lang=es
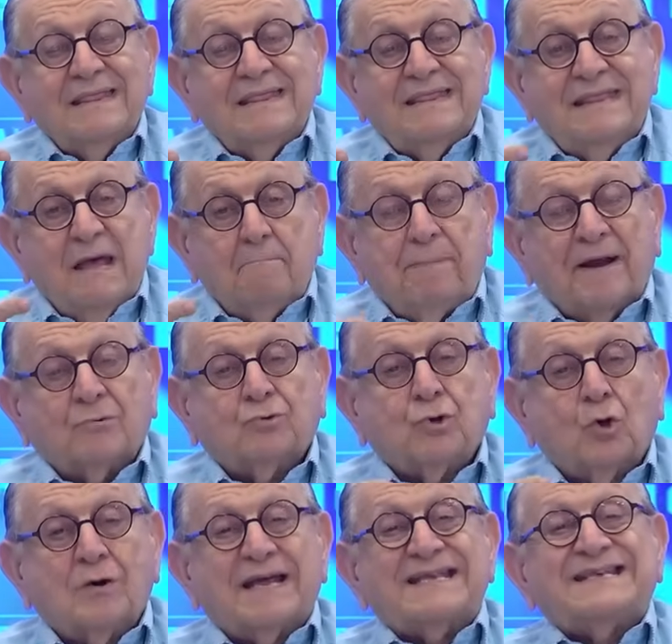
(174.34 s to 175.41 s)
de
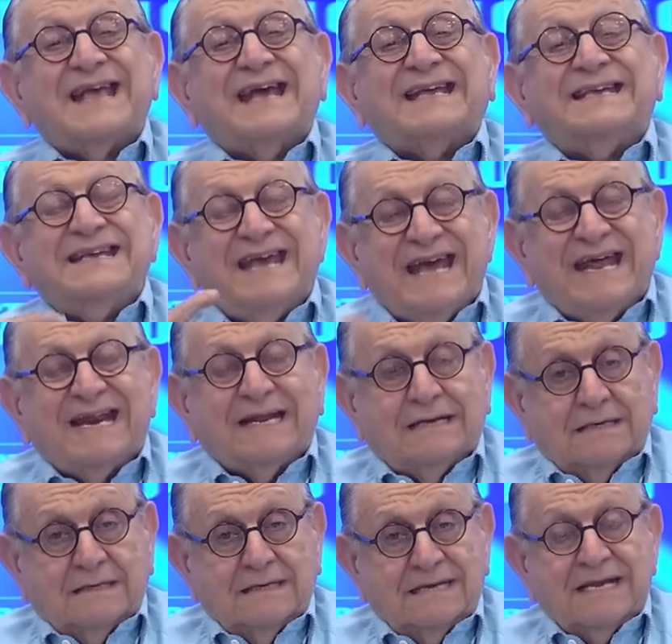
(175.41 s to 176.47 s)
personas que
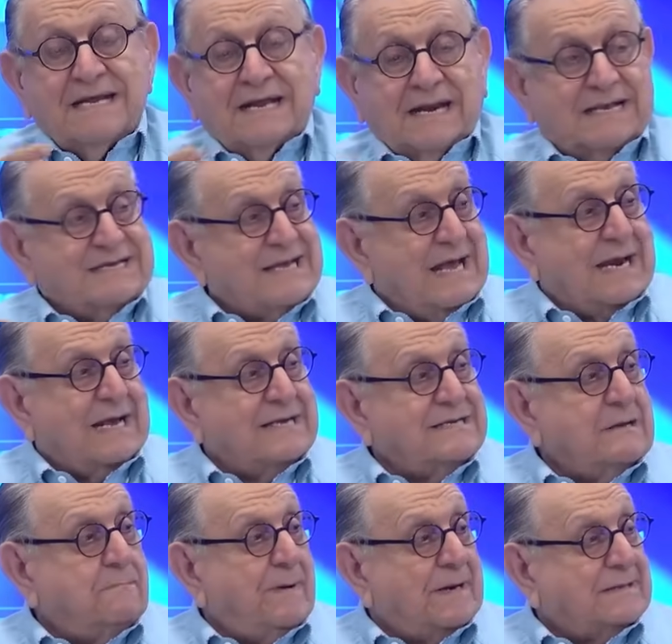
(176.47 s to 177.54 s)
quieren ingresar a
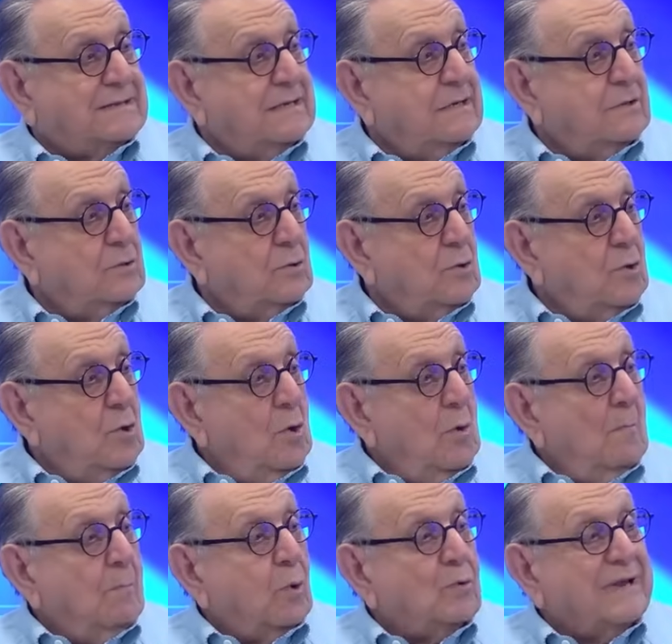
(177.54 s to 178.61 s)
ese partido
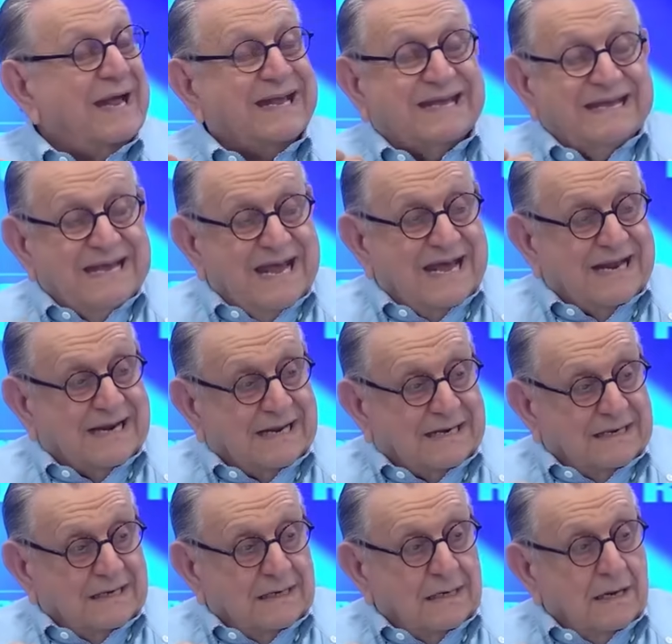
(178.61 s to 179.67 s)
porque
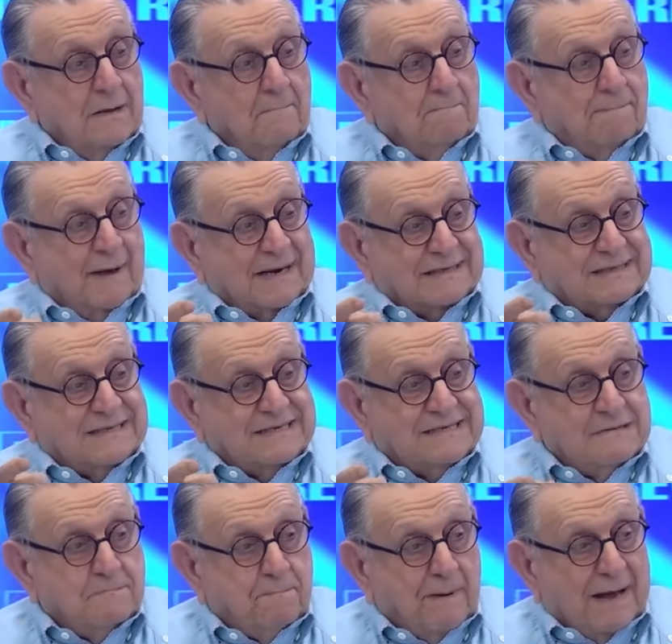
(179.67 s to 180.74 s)
quieren
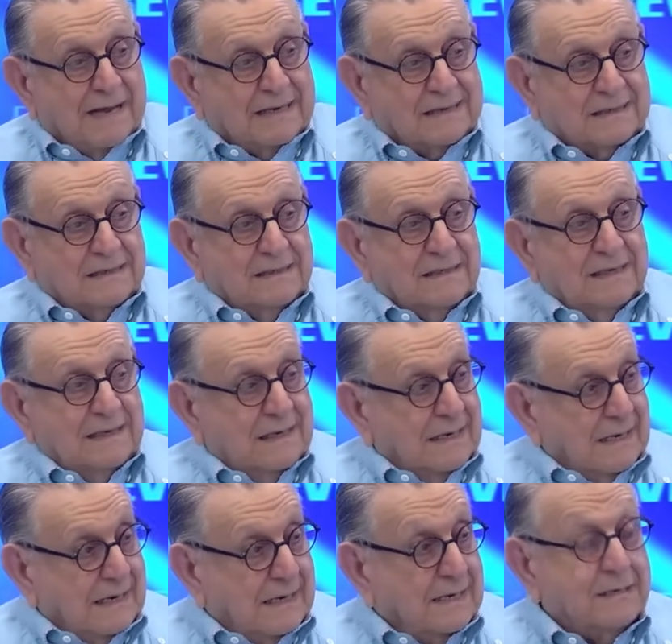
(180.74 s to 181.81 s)
participar
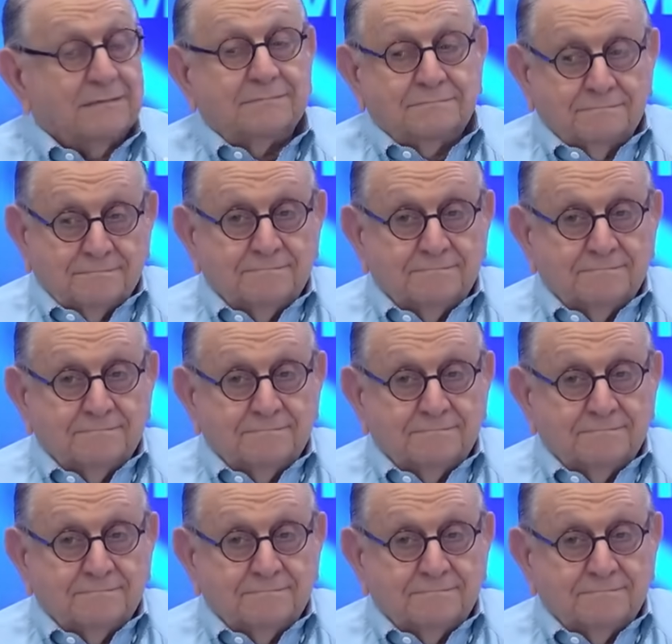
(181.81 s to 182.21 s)
en